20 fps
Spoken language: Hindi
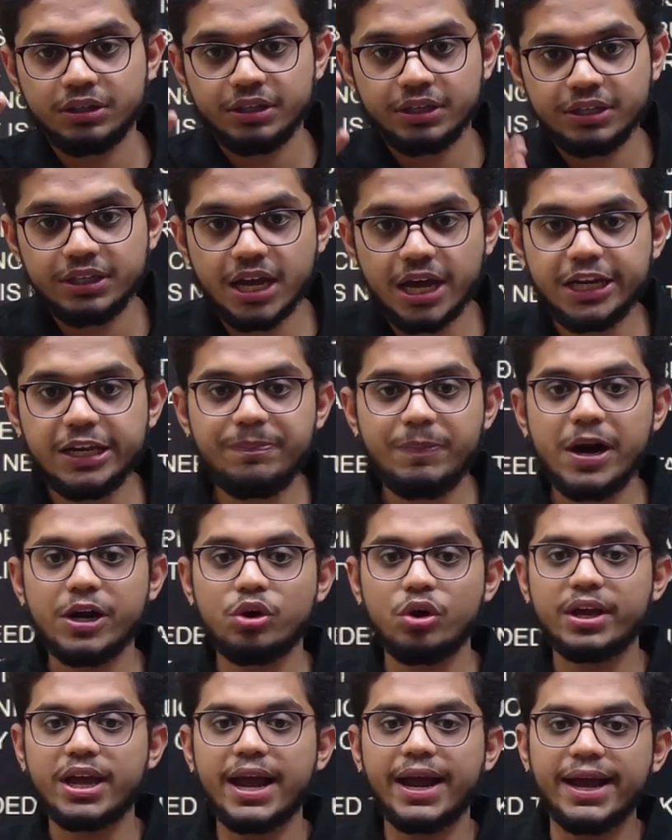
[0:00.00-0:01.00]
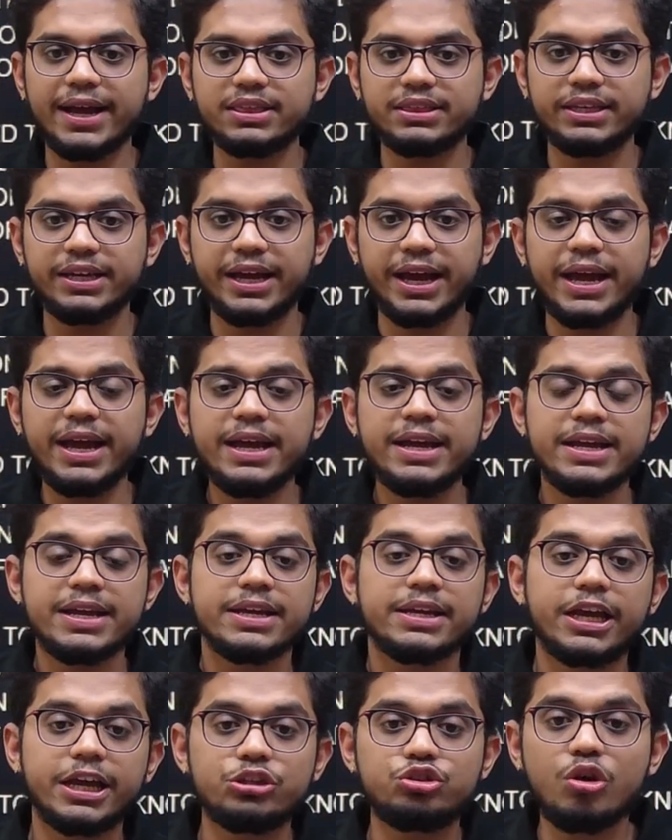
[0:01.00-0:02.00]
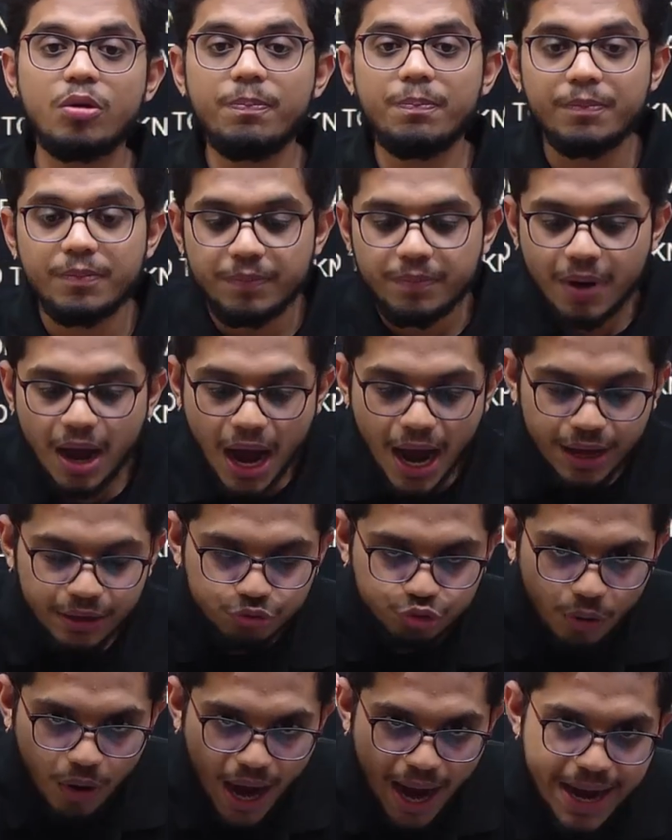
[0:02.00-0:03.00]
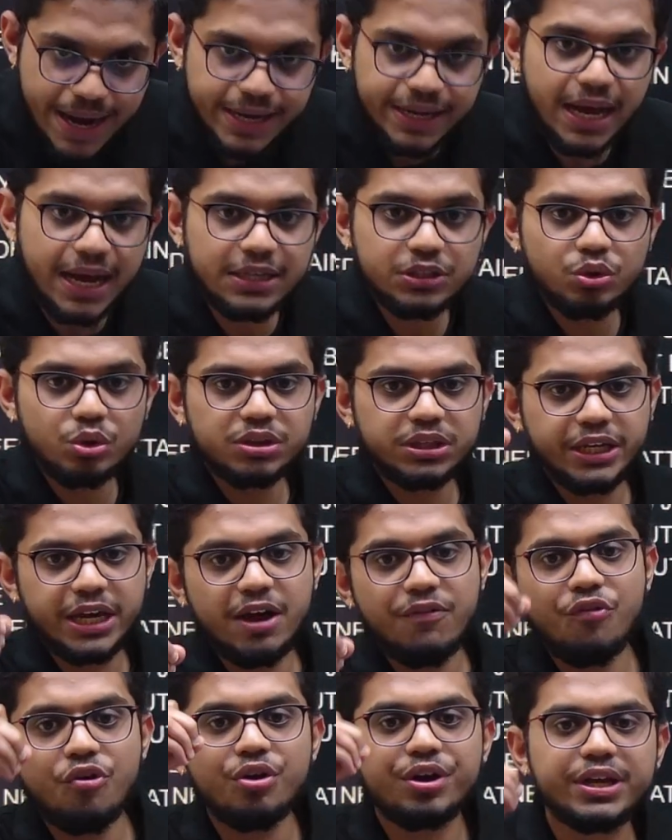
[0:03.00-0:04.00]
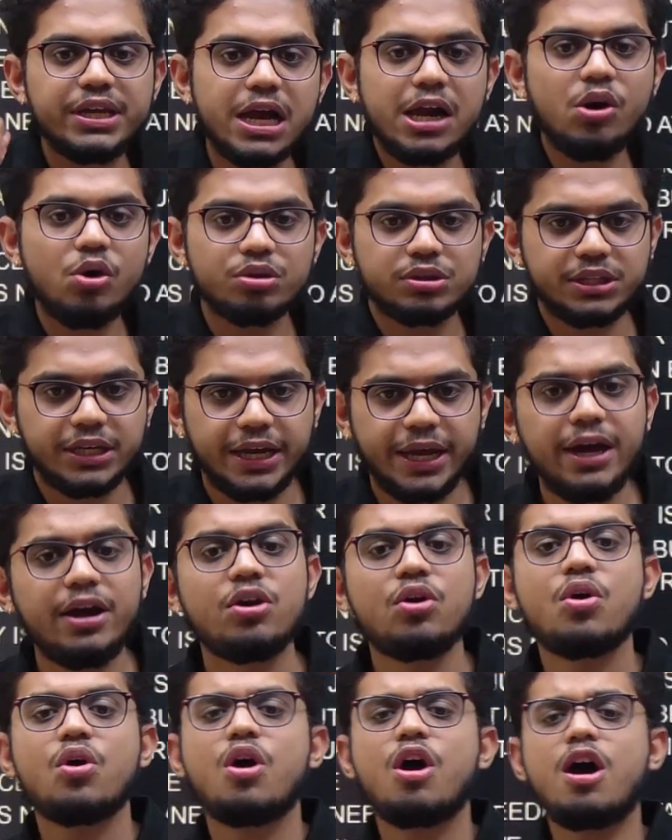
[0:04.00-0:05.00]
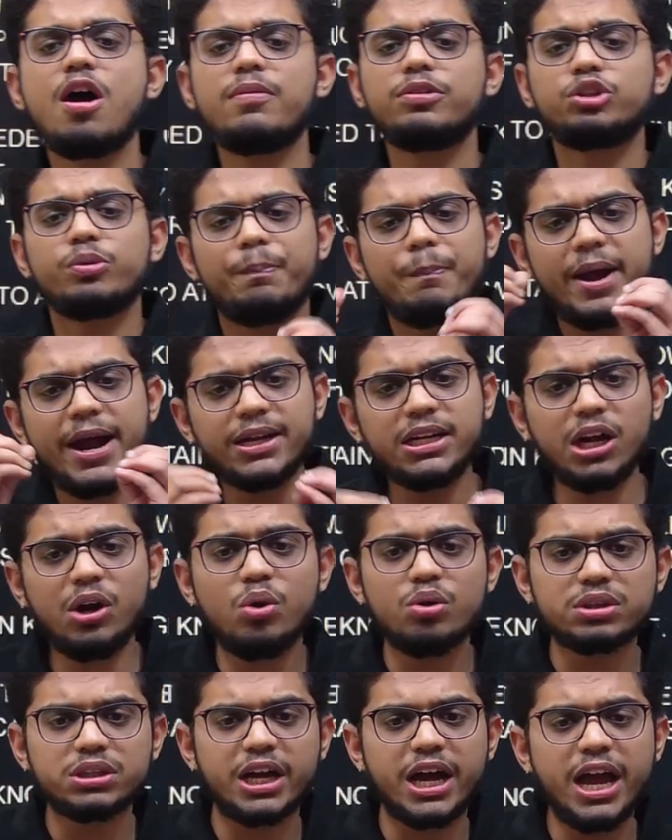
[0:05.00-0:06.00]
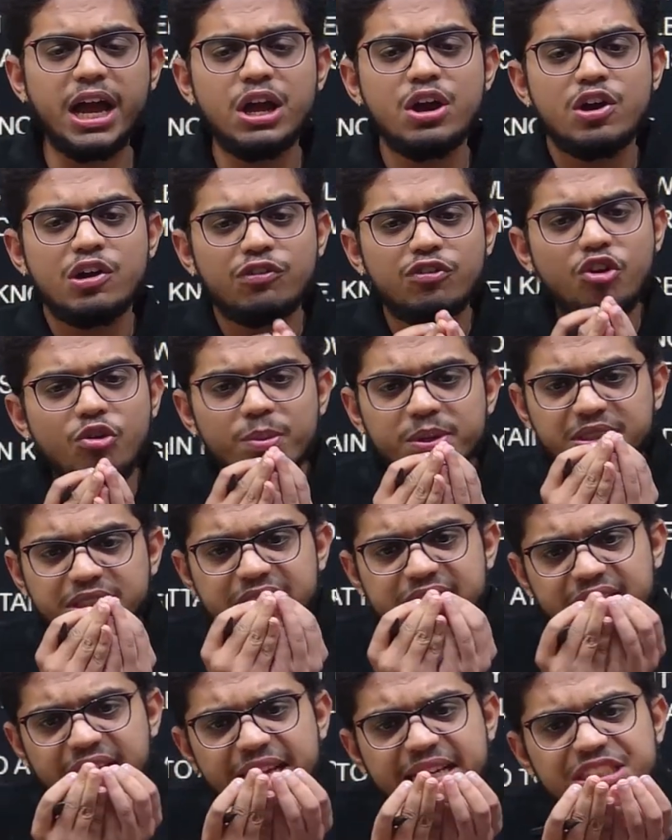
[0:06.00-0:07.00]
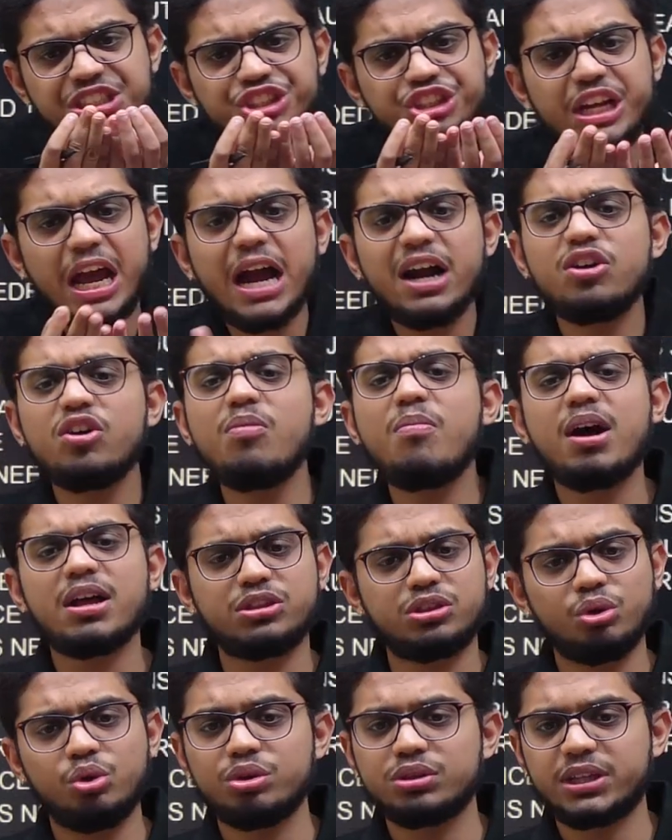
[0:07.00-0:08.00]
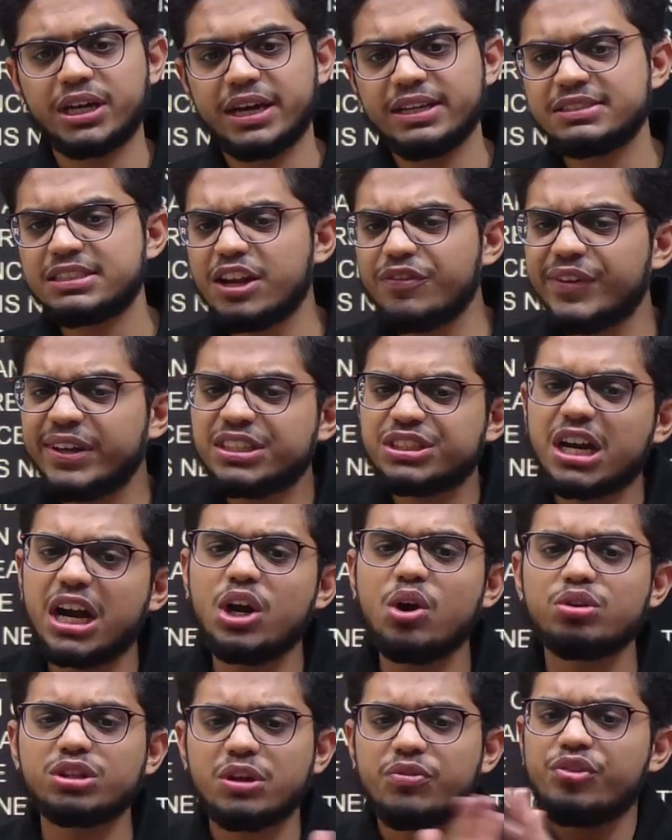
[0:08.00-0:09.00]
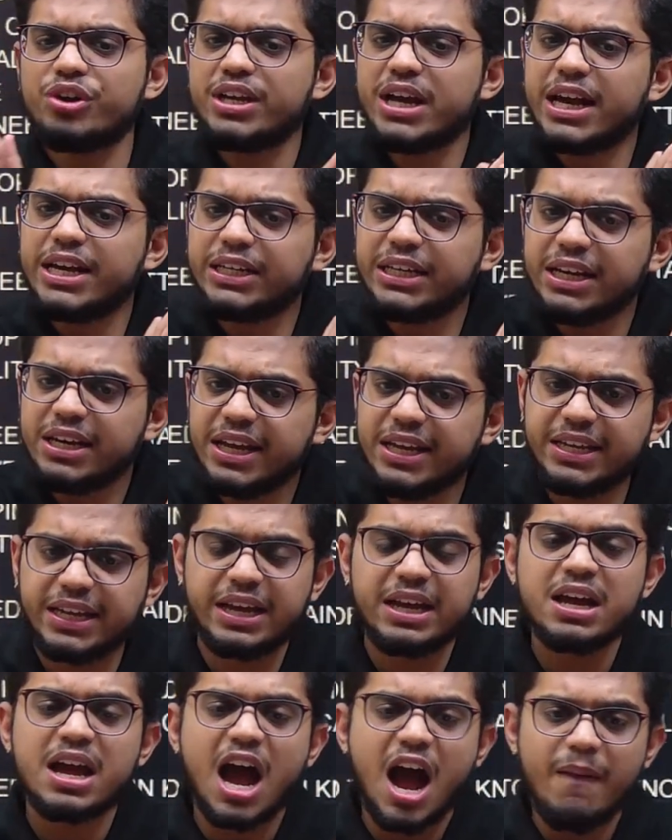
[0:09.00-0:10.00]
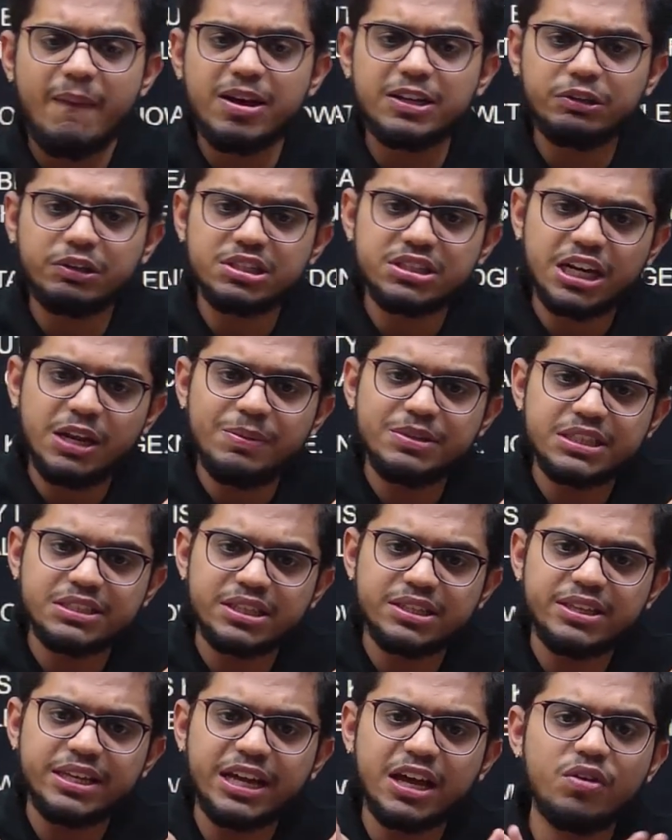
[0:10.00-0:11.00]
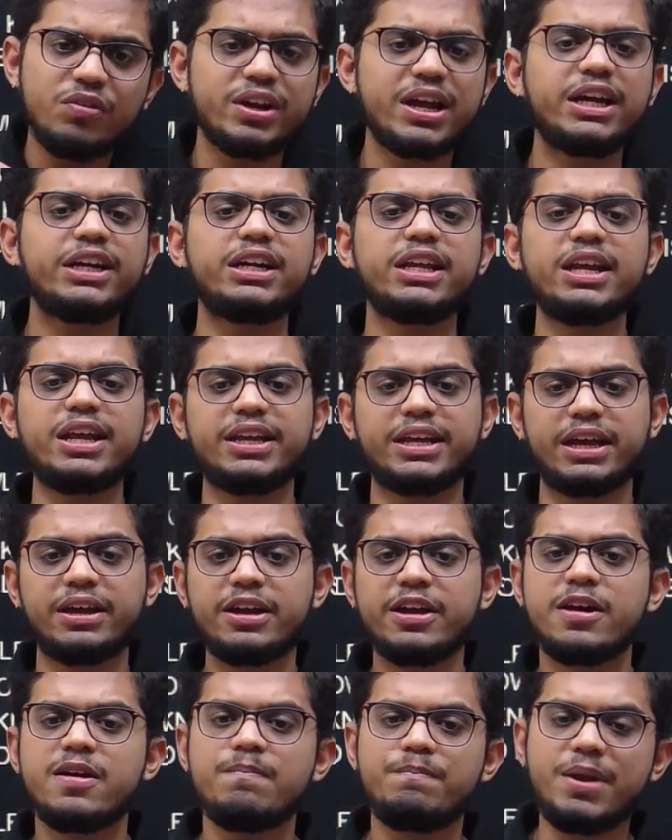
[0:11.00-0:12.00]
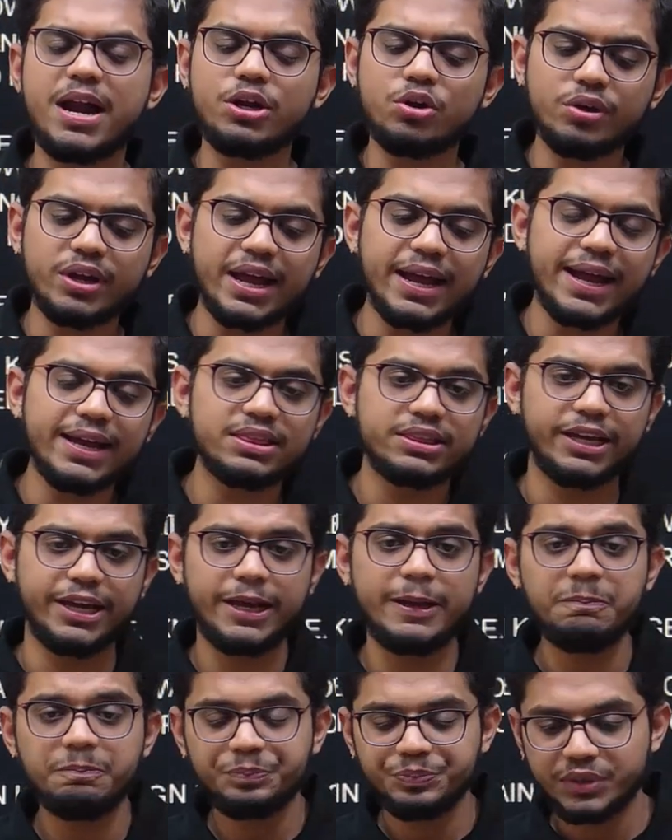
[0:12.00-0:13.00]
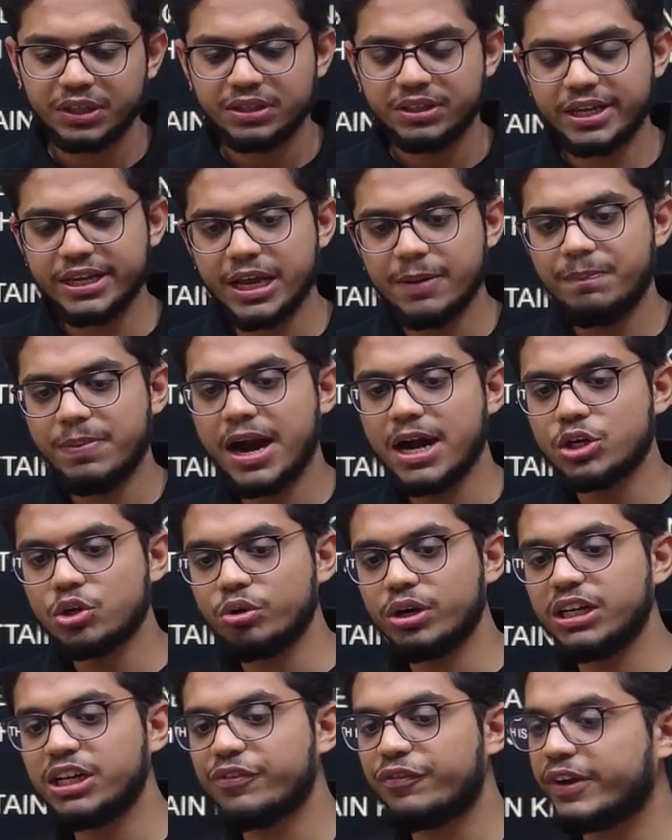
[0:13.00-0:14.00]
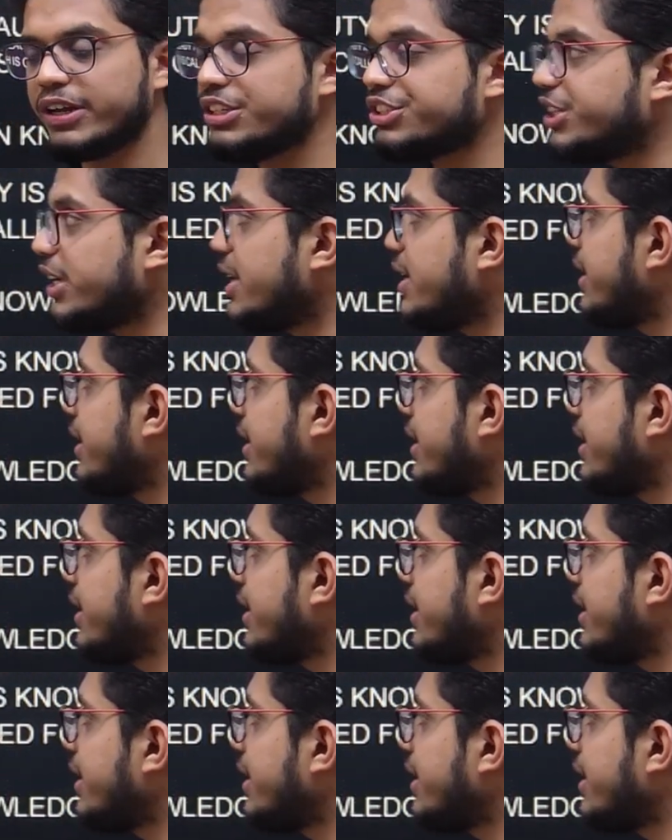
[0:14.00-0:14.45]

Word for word: यानी प्लेटो क्या कहते हैं कि जो जो आइडियाज होते हैं वो रियल होते हैं और जो मैटर होता है वो बस इसकी एक शेडो मात्र होता है सिर्फ एक शेडो होता है वो रियलिटी नहीं है हमारे साथ जितनी भी चीजें देखे वो रियलिटी नहीं है प्लेटो क्या कहते हैं देखिए प्लेटो ने डिफ्रेंशिएट